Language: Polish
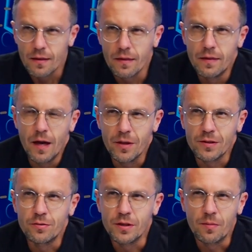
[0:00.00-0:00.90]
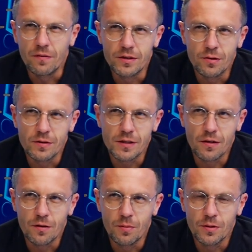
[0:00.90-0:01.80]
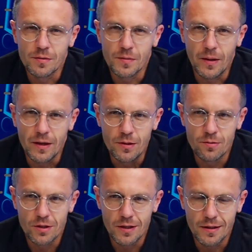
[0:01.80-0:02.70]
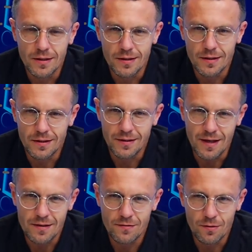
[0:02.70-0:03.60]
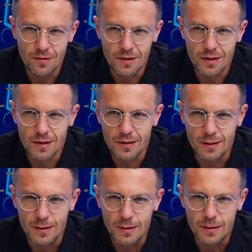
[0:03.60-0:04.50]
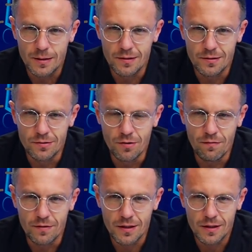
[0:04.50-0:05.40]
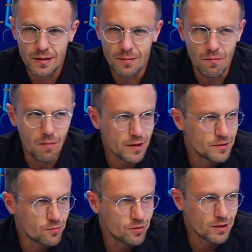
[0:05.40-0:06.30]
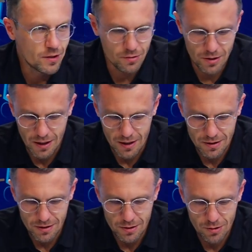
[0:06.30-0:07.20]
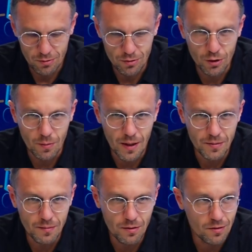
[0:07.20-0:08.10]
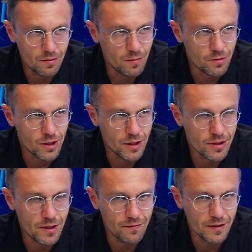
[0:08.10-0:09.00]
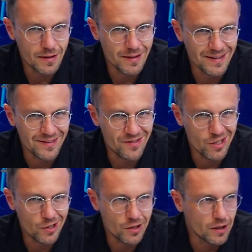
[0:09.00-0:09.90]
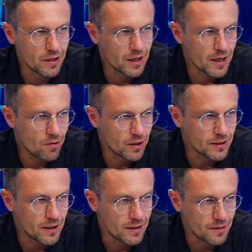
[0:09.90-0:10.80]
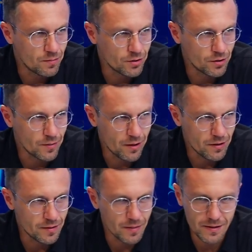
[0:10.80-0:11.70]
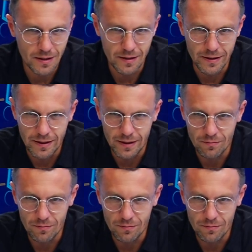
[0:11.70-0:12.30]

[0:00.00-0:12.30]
Damian Kulik powiedział ostatnio po tym sparingu, że nazwał tych e, nowych, bardzo młodych koszykarzy żółtodziobami, bo, bo część nawet wcześniej nie grała na poziomie Orlen Basket Ligi.